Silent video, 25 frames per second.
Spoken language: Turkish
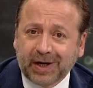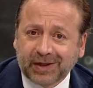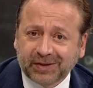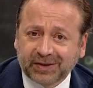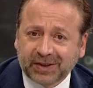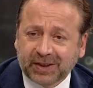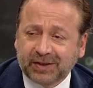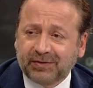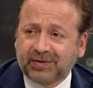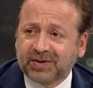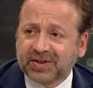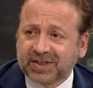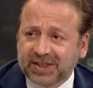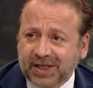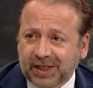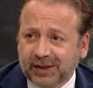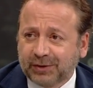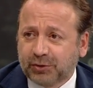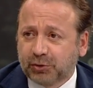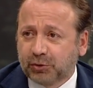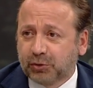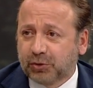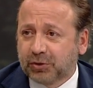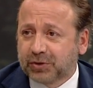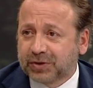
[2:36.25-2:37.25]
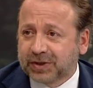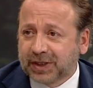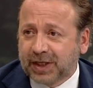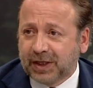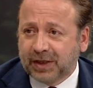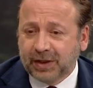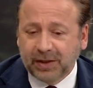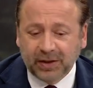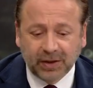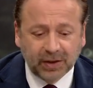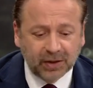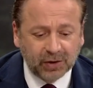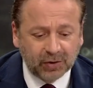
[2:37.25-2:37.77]
her tarafa
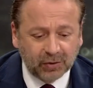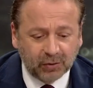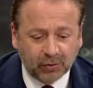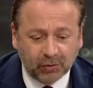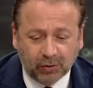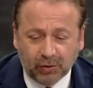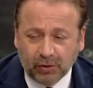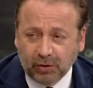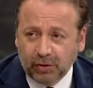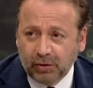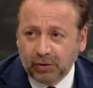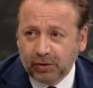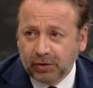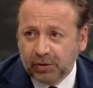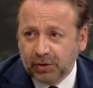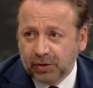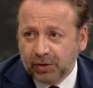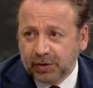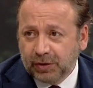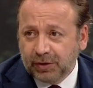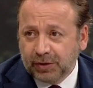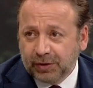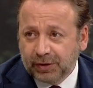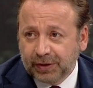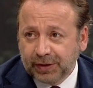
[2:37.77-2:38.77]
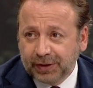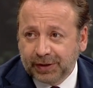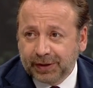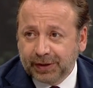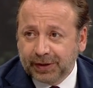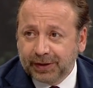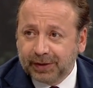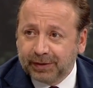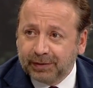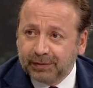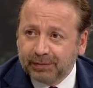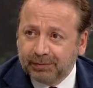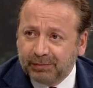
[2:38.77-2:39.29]
saldırıyorsa o
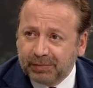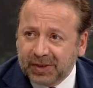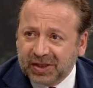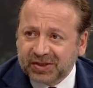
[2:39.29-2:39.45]
e,